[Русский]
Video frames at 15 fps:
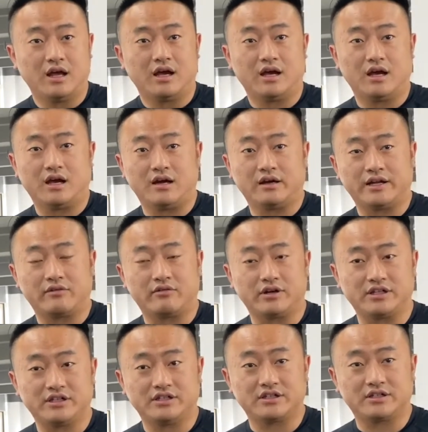на uh, наших
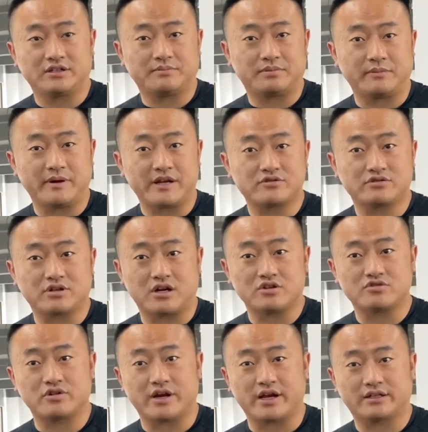линейных бессрочных
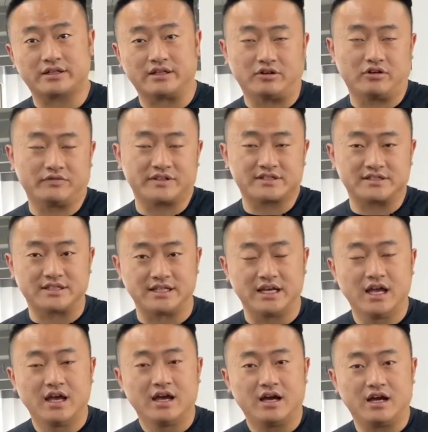контрактах.
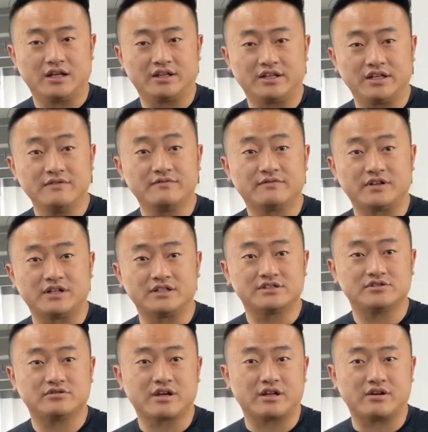На
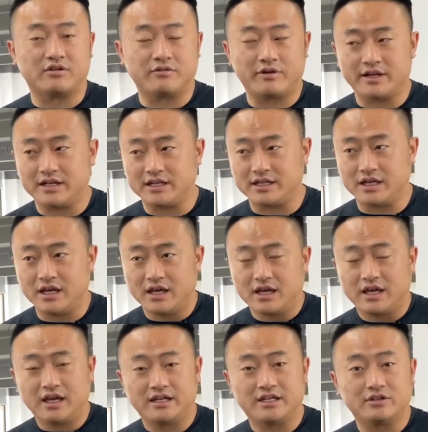инверсных контрактах, очевидно,
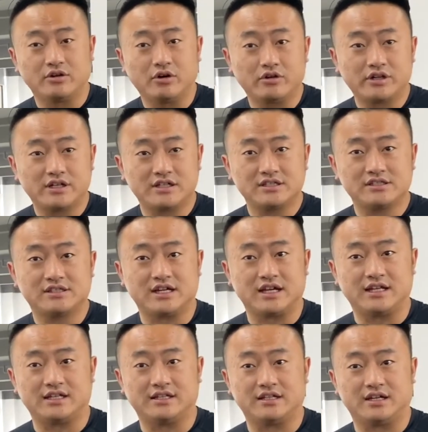уже можно
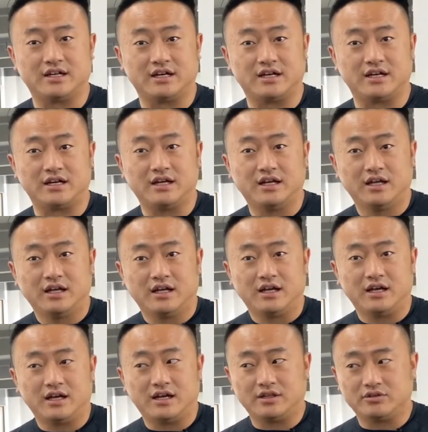редактировать ордеры
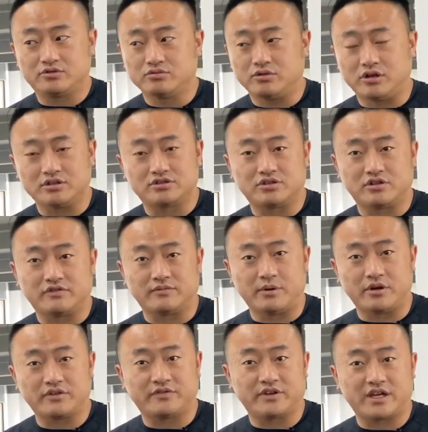и вносить
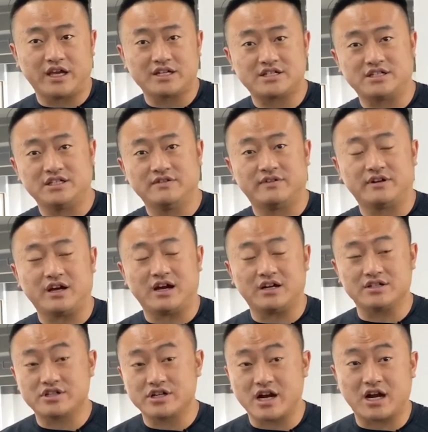разные изменения.
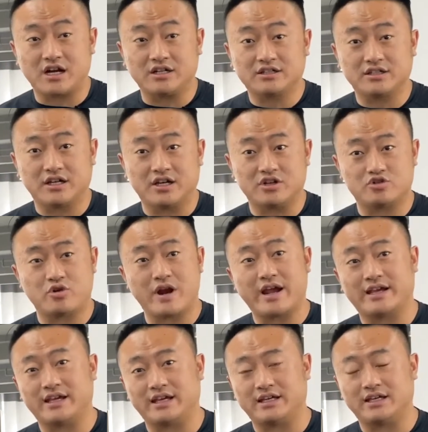Также можно
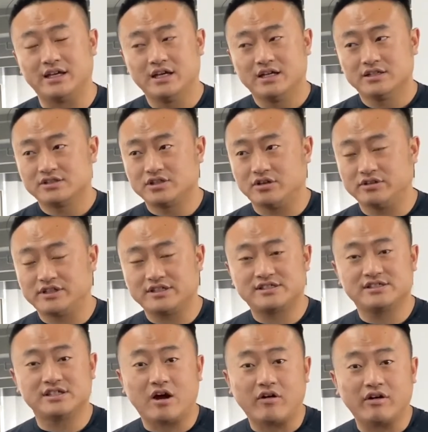перетаскивать чарт.
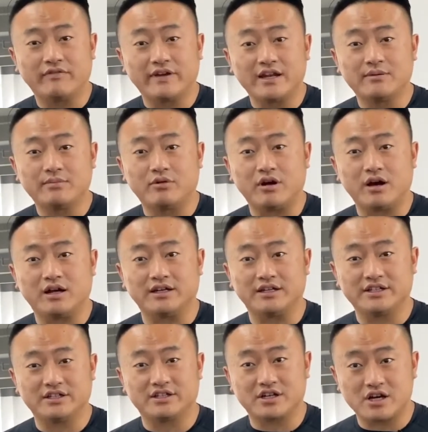Все это доступно
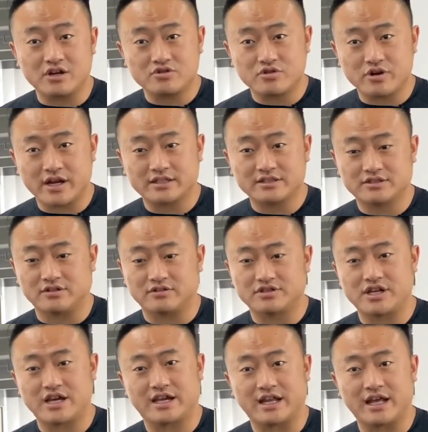уже на линейных
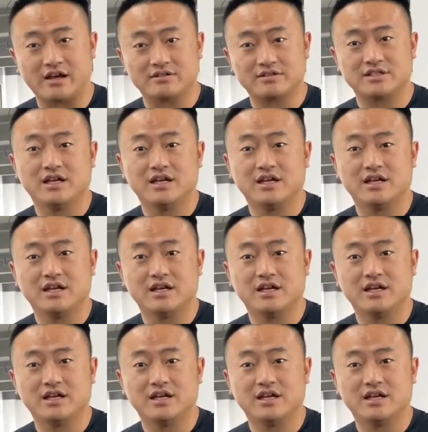контрактах,